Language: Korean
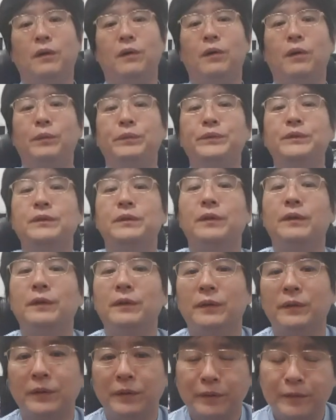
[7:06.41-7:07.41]

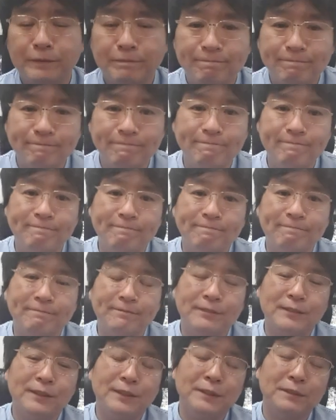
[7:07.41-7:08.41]
없어요. 음,
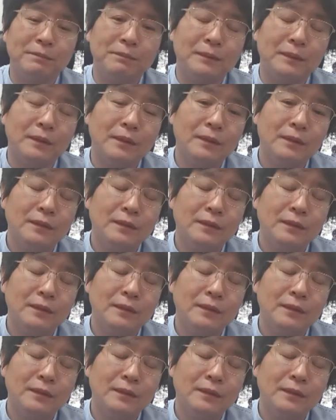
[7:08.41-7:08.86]
그렇습니다.